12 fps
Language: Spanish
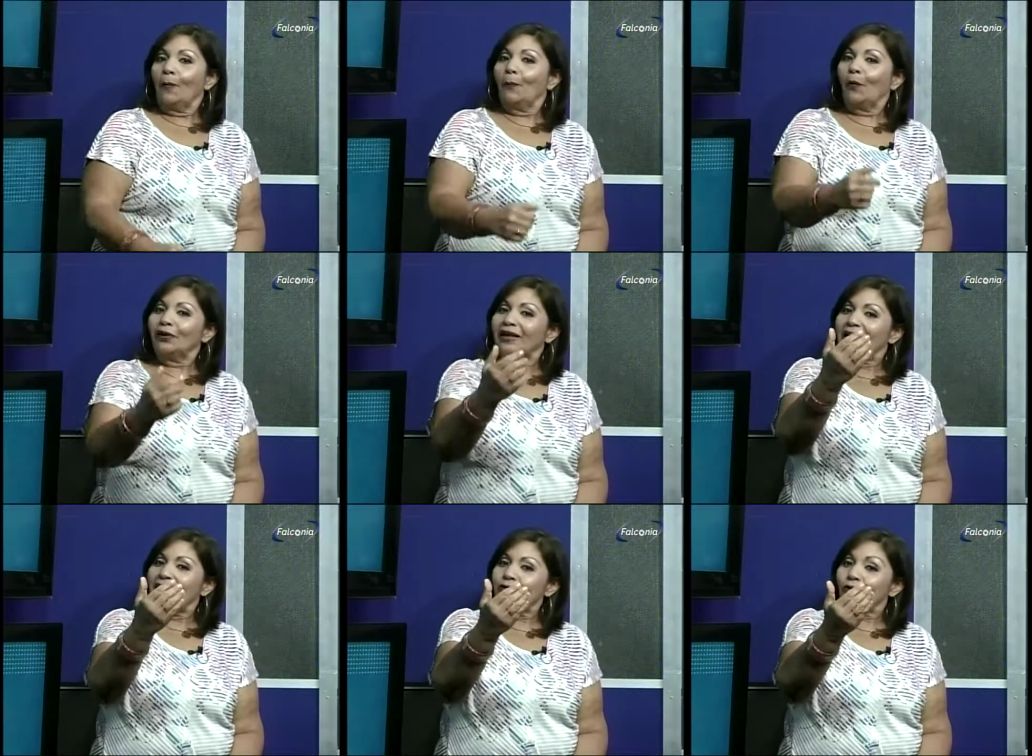
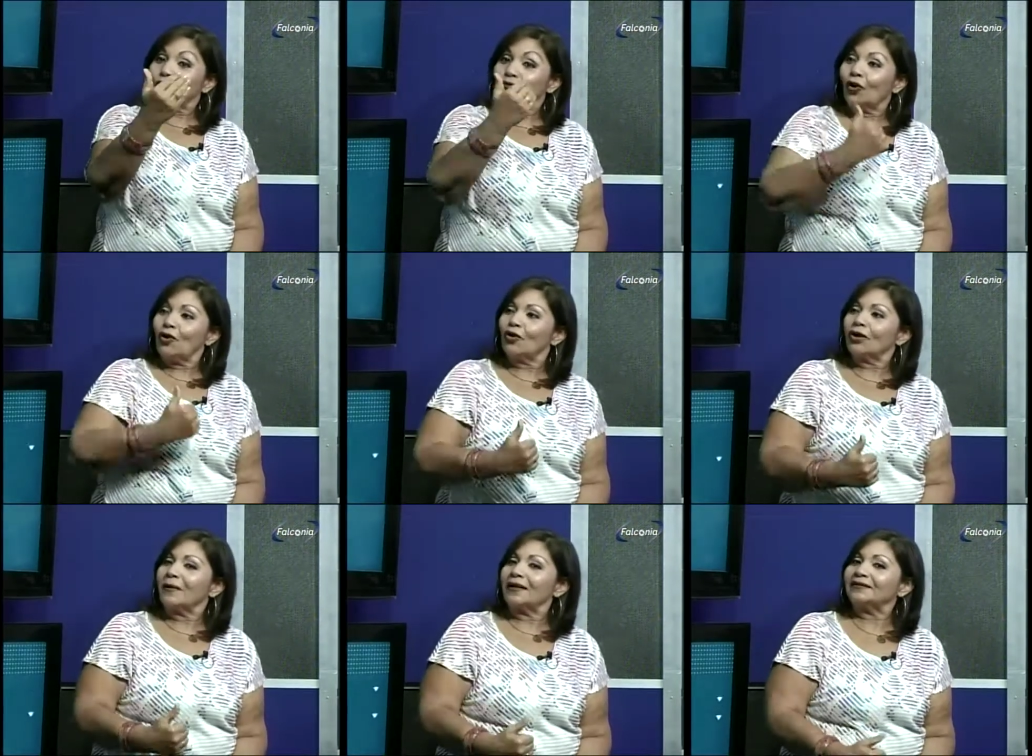Porque ellos son los
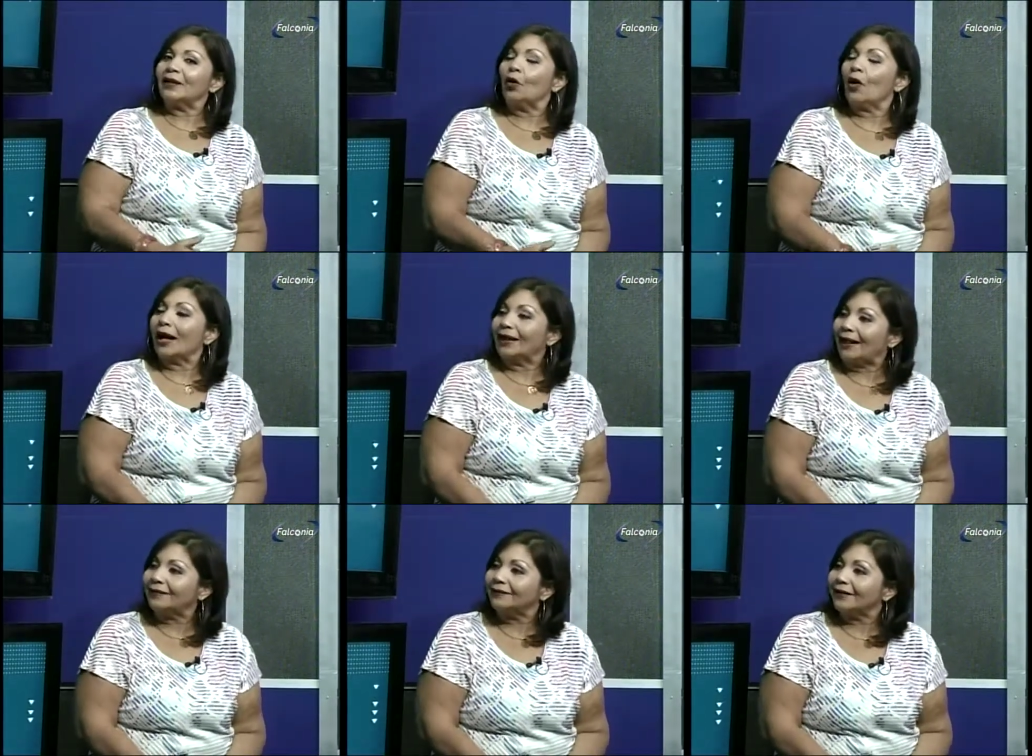que van a ser los
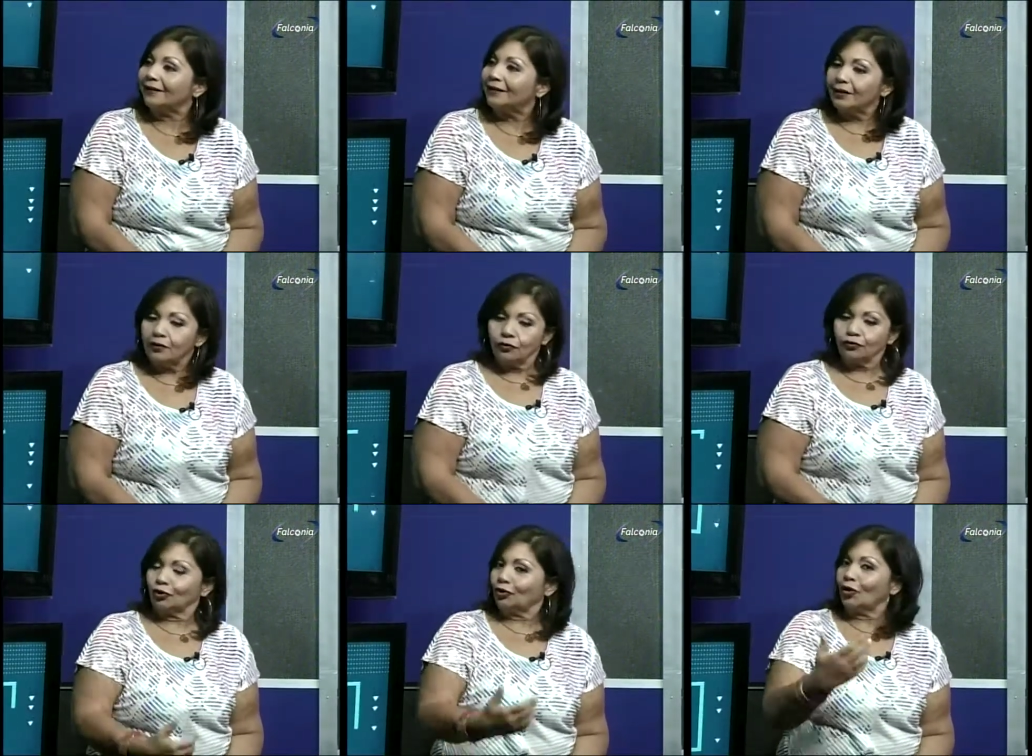garantes.
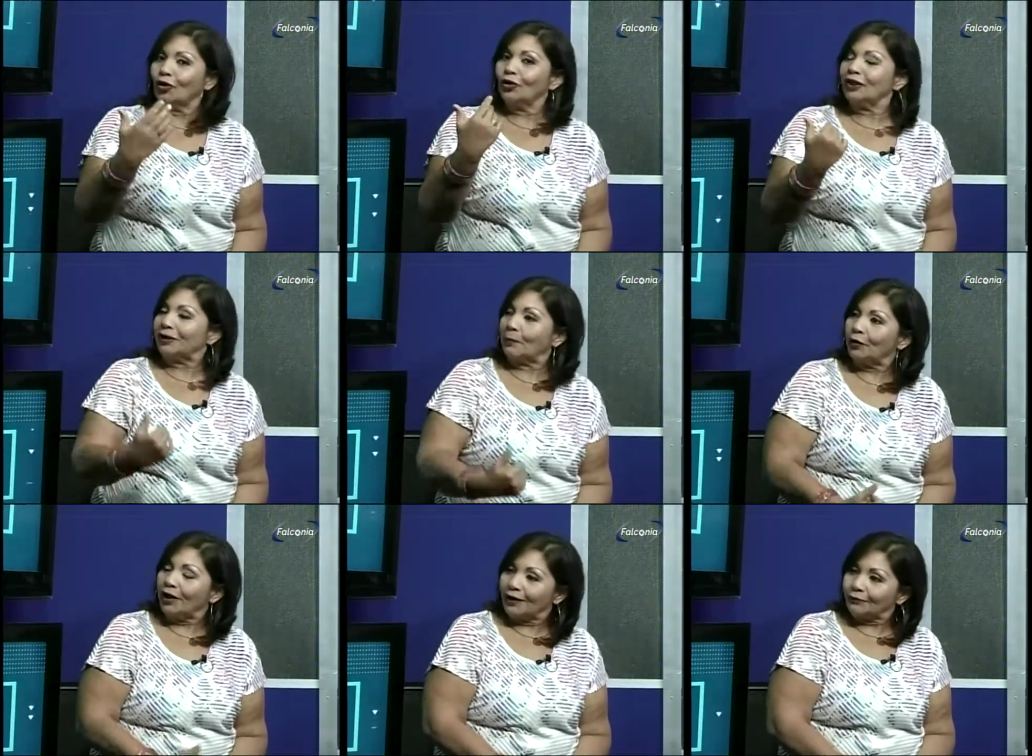Nosotros no nos
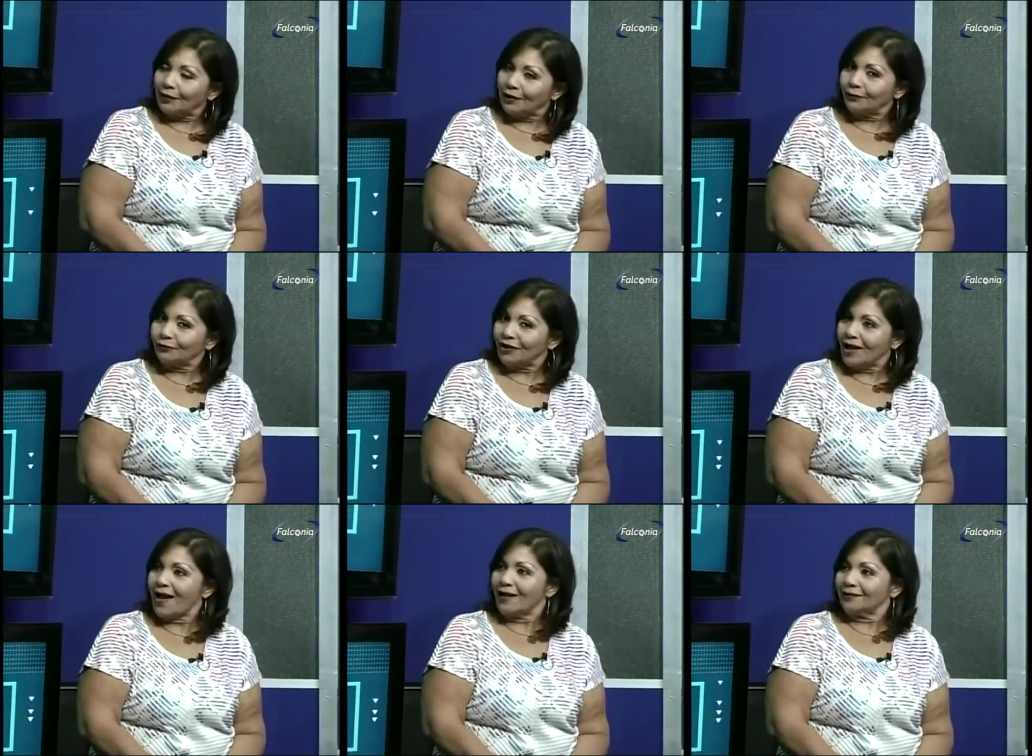estamos negando a
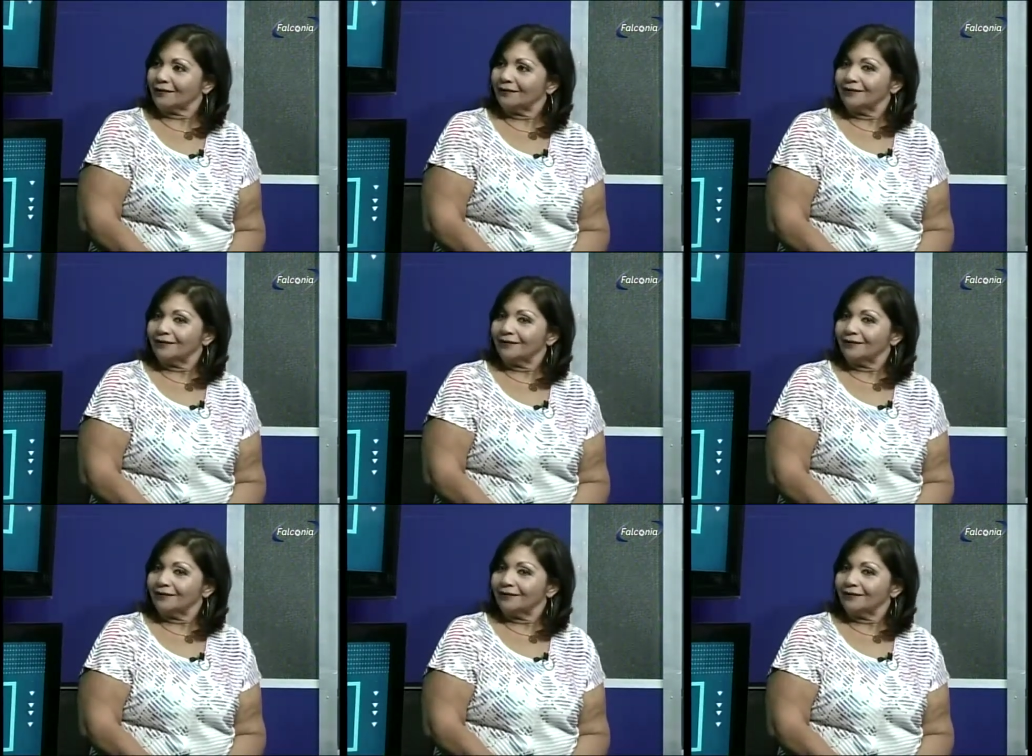negociar,